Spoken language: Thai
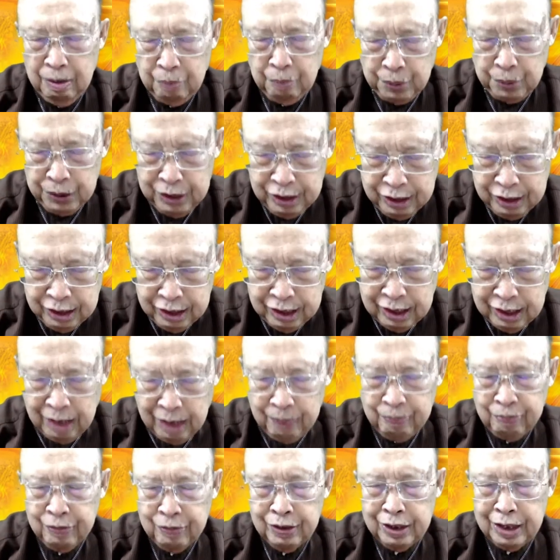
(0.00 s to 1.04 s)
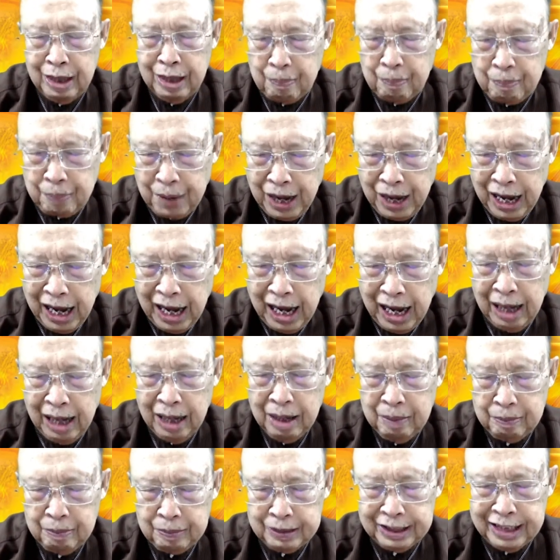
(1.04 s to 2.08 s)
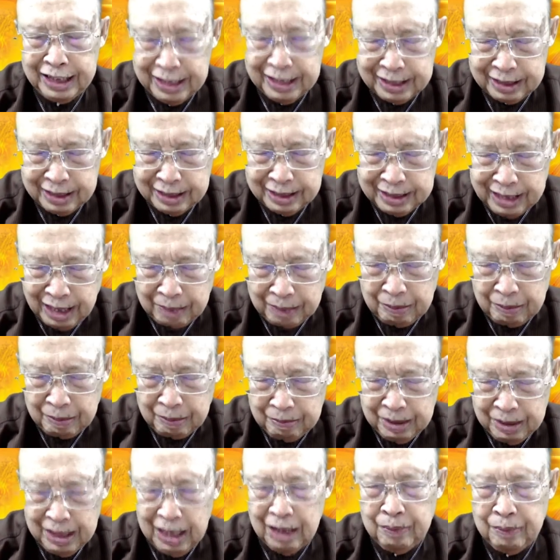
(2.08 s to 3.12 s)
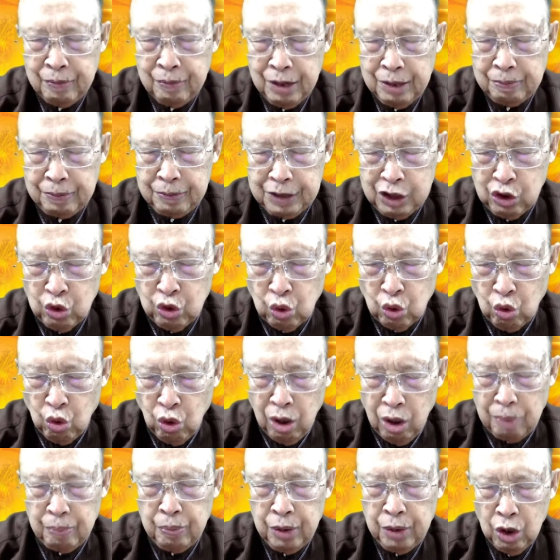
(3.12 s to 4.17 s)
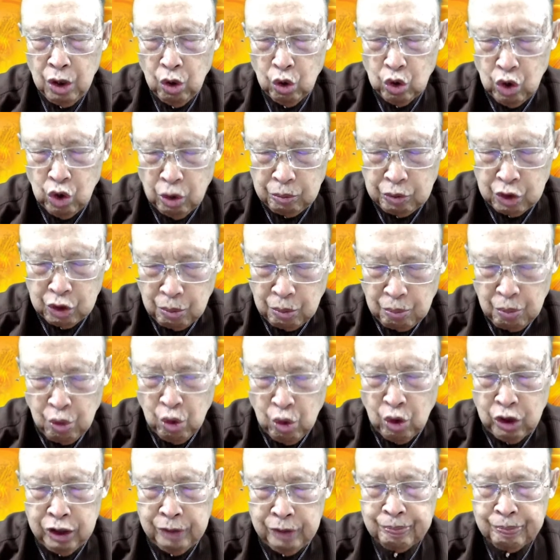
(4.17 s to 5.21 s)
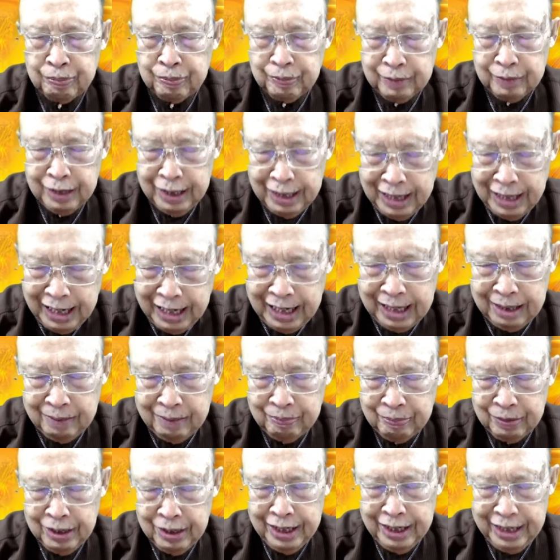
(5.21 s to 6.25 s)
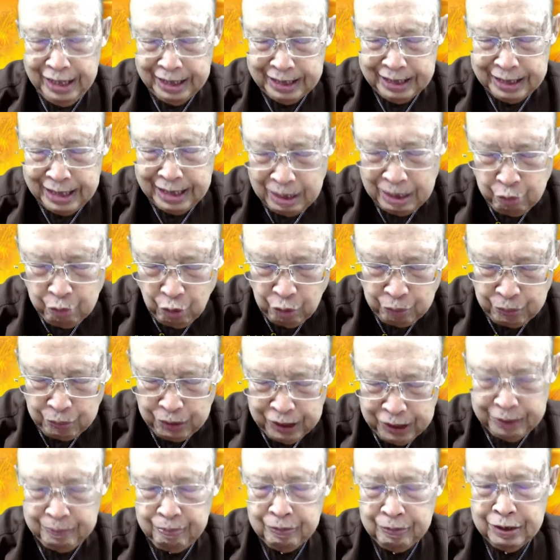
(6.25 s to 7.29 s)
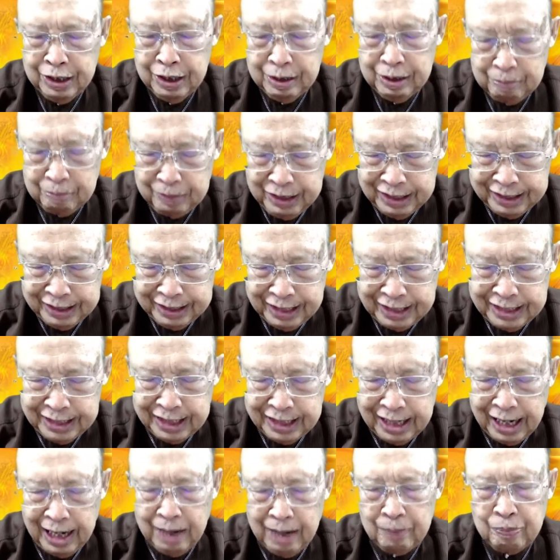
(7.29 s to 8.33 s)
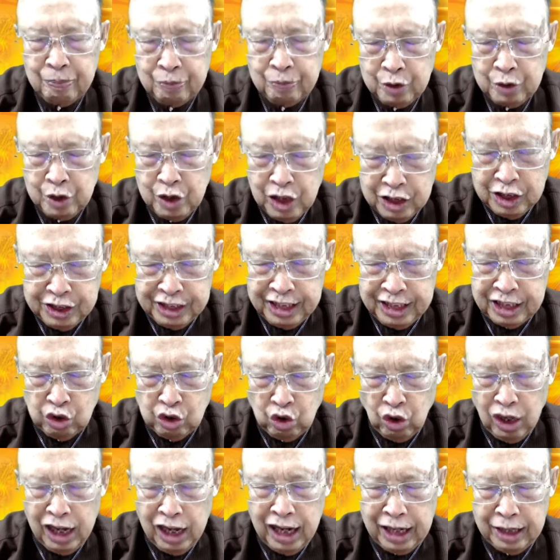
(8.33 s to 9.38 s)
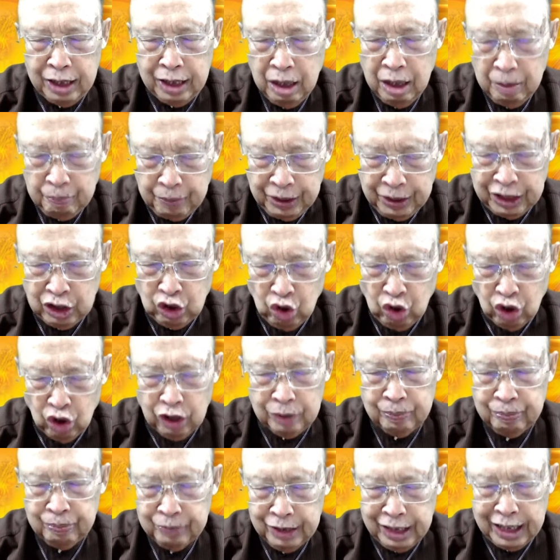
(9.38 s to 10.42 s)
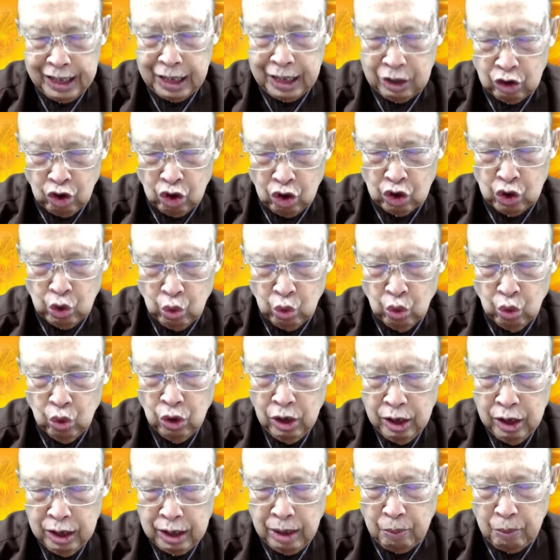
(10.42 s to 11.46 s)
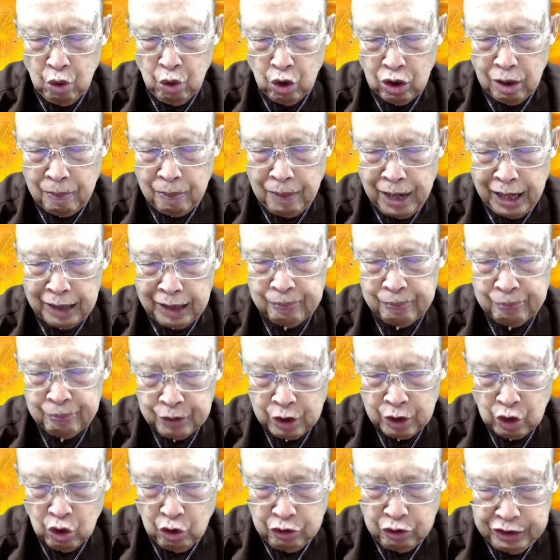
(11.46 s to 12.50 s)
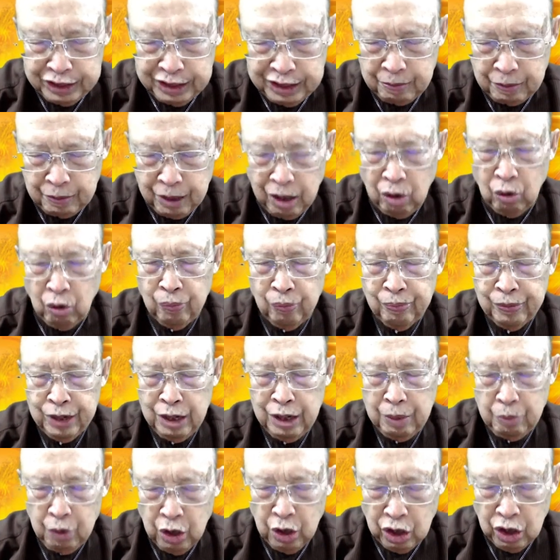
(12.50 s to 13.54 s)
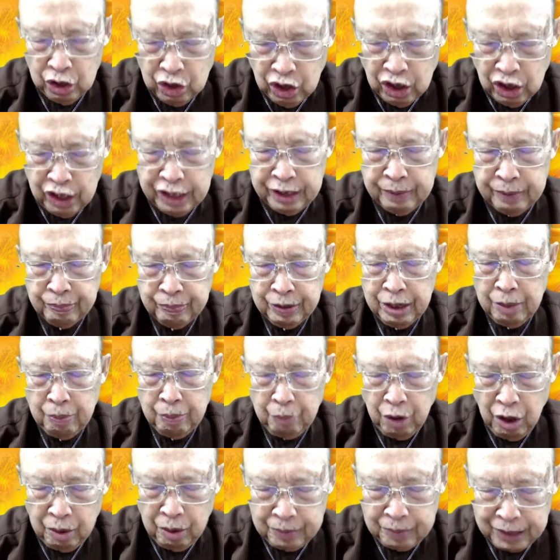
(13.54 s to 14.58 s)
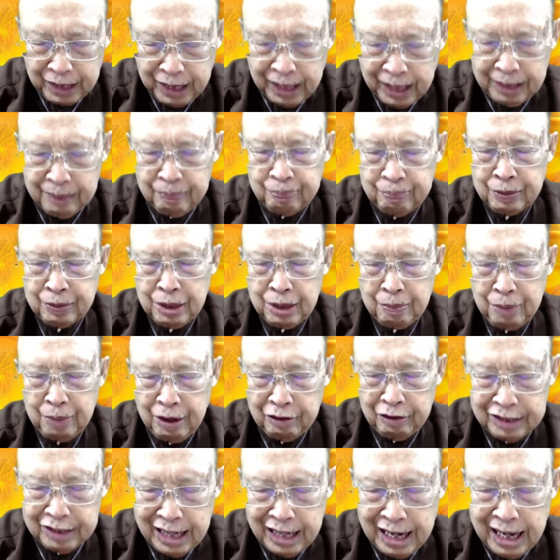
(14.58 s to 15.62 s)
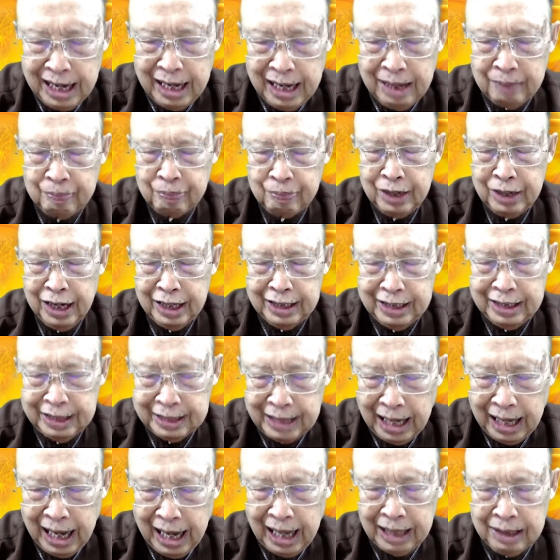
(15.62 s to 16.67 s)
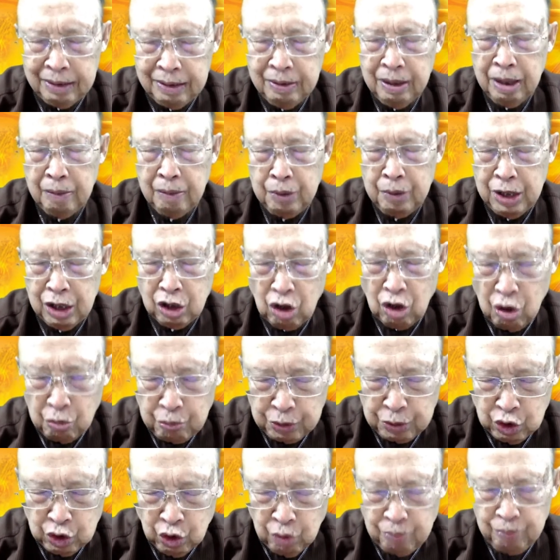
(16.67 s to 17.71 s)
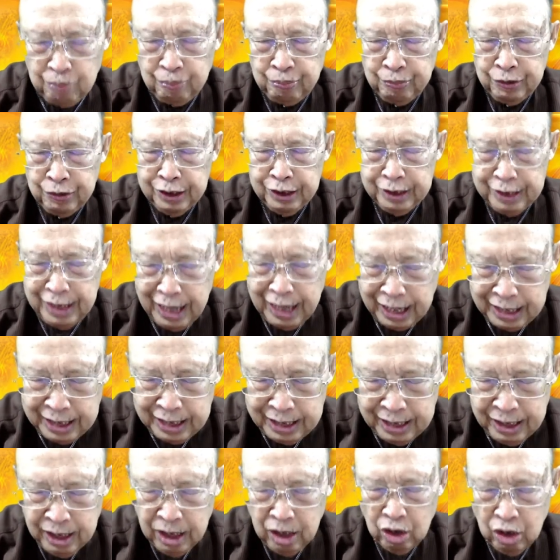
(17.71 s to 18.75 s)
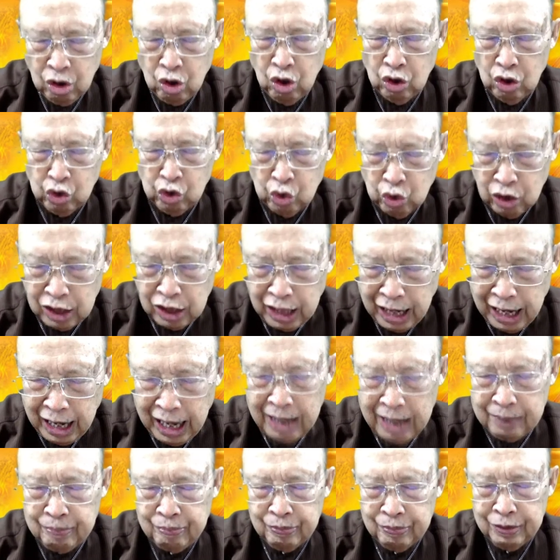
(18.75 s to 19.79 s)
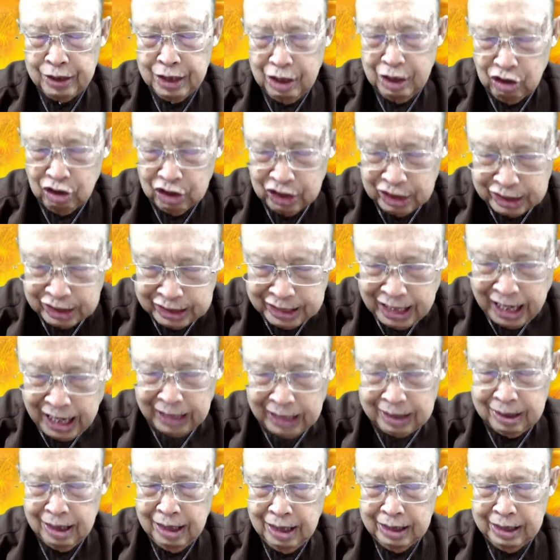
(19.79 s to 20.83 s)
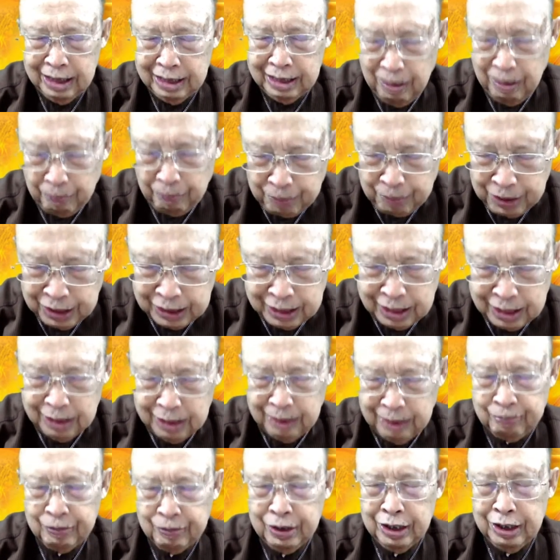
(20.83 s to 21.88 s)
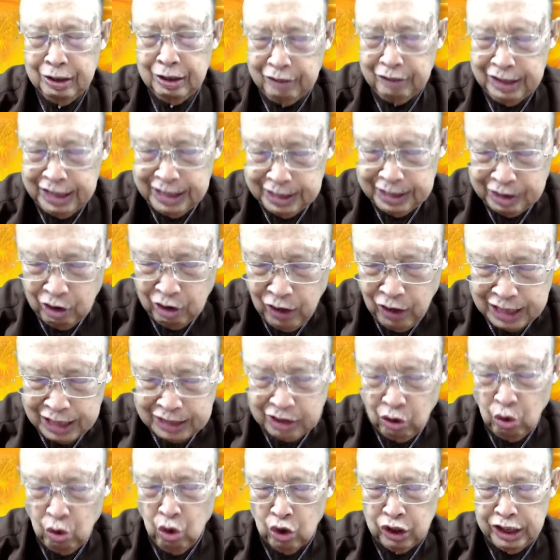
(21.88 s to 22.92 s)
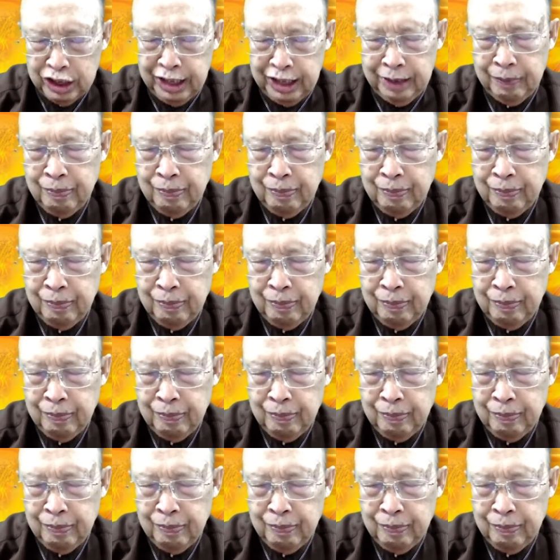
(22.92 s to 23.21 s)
เพื่อนำพาประเทศชาติบ้านเมือง ไปสู่ความอุดมสมบูรณ์ และเฮ็ดให้พวกเพิ่นมีไสยชนะเหนือสิ่งโซหายเป็นต้นในการต่อสู้กับโรคระบาดโควิด -19 พวกขน้อย พร้อมกันภาวนาอธิษฐาน เพื่อกองประสุมใหญ่ของศูนย์กลางแนวรัฐสังชาต์ที่จะเปิดขึ้น ในวันที่25 26นี้